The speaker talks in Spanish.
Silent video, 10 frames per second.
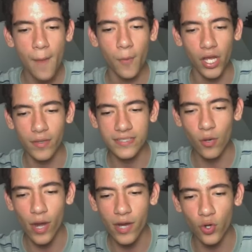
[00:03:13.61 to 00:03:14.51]
porque vas a
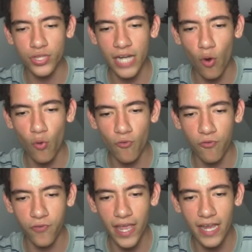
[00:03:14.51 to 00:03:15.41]
jugar contra un
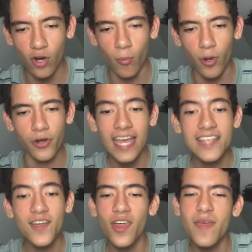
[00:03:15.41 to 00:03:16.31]
fail como yo.
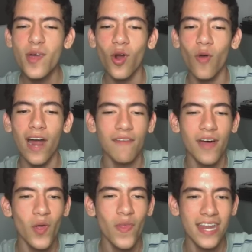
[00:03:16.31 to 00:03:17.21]
Yo divido los
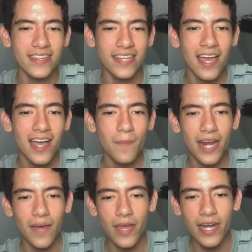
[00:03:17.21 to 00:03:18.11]
bárbaros de élite
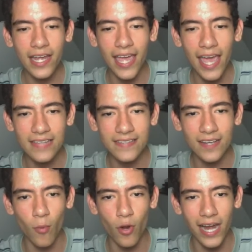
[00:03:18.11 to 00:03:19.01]
para ver qué hace,
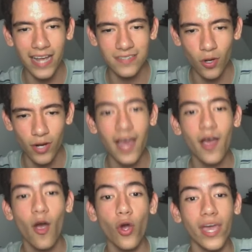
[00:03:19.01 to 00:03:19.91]
cómo reacciona.
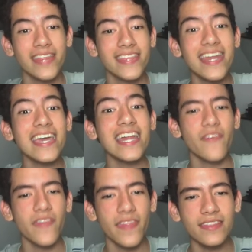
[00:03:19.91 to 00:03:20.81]
Ok, tienes que
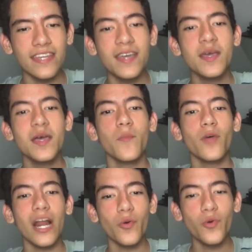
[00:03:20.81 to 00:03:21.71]
defenderte por
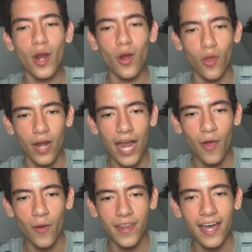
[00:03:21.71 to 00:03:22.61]
alguno de los dos
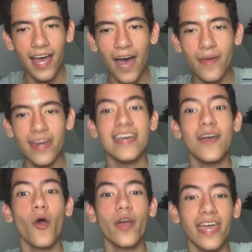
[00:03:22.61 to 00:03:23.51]
lados, ¿verdad? A ver,
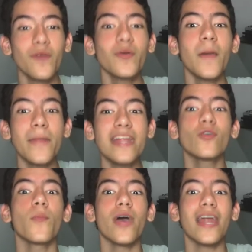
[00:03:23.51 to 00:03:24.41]
ok, un
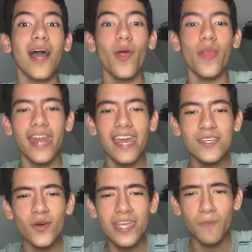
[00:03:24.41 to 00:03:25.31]
espíritu por el lado
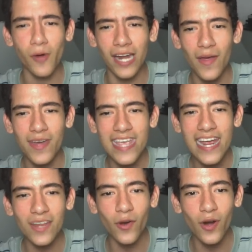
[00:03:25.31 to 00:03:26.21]
derecho y por el lado
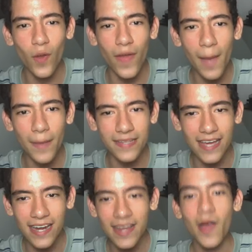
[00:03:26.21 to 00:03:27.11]
izquierdo, lo dejas
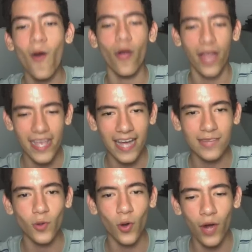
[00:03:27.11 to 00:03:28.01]
pasar Ok,
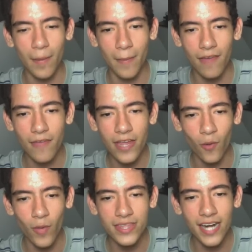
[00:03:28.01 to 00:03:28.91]
gastó el mega
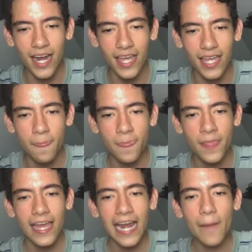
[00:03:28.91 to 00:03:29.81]
esbirro. Voy a tirar aquí
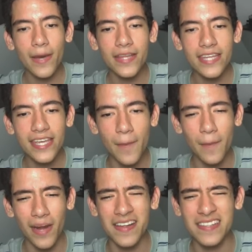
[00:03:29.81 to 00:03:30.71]
la pandilla
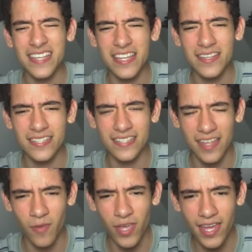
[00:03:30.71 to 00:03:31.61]
para ver si se,
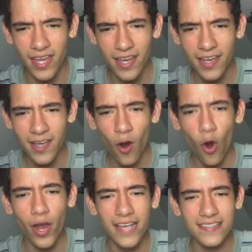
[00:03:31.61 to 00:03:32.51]
divide.
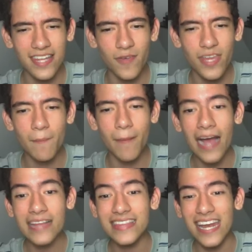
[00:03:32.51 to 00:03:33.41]
Ok, se divide,
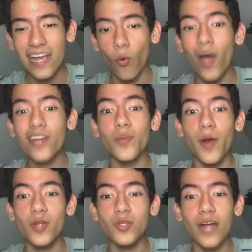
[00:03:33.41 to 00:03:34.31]
van 3, 4 por
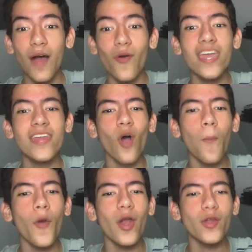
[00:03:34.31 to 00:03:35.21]
el otro lado y 2
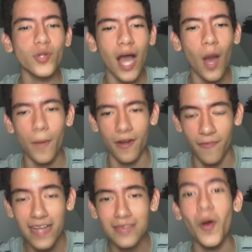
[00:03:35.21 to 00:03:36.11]
por el otro lado.
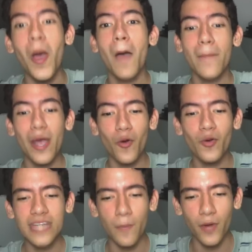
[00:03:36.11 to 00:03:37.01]
Perfecto, me
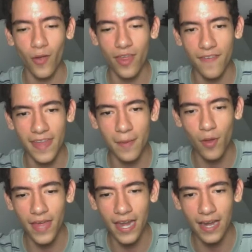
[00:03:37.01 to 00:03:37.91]
gusta porque nos
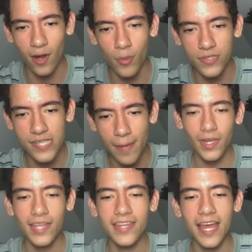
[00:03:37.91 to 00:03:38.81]
defendemos del, ¿cómo se
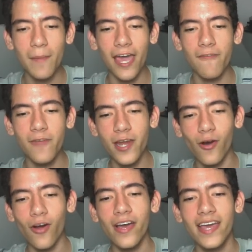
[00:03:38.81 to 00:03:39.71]
llama? Del mega
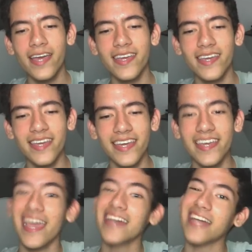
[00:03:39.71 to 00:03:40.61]
esbirro y,
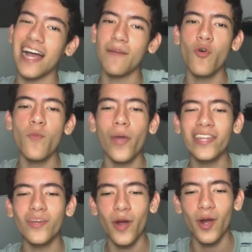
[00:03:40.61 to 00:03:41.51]
y atacamos un
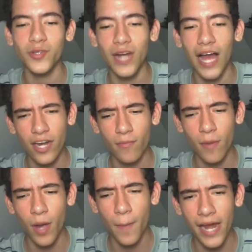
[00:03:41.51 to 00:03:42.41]
poquito por el otro lado.
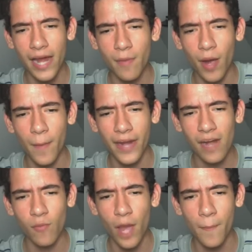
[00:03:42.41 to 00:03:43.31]
Vamos a esperar, vamos a esperar,
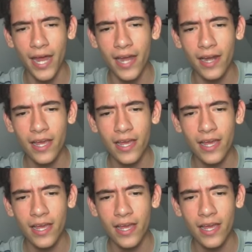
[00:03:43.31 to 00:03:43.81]
vamos a esperar.